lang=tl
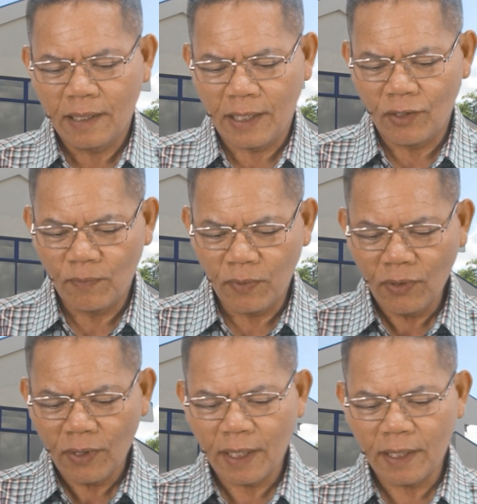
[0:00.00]
na ito
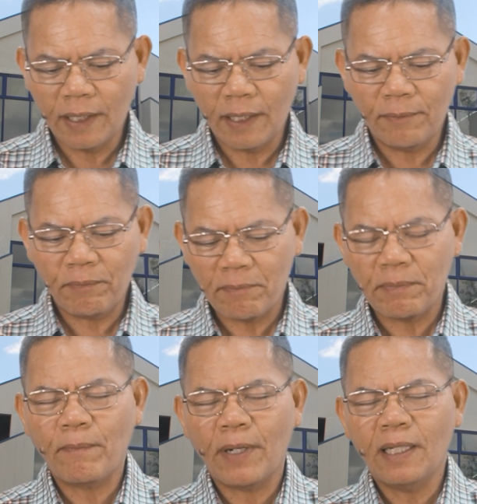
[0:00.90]
po ay uh,
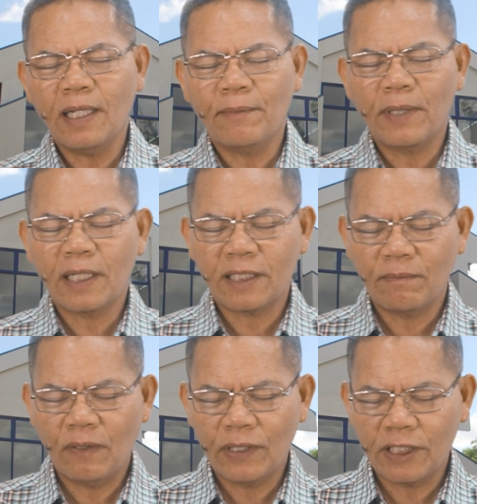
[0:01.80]
pagpapala para
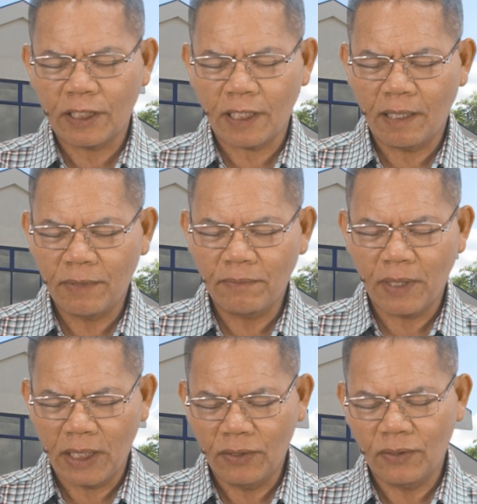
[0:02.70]
sa bawat isa sa amin,
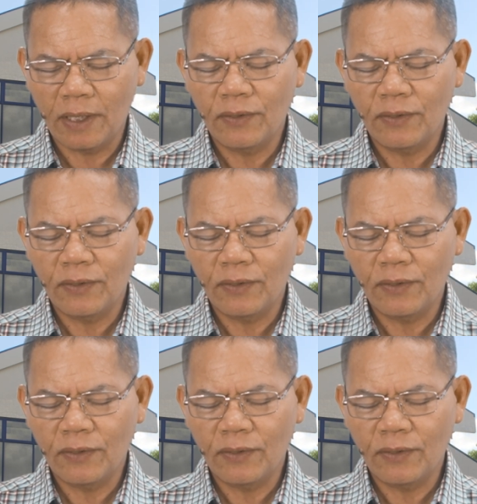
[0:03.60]
Panginoon,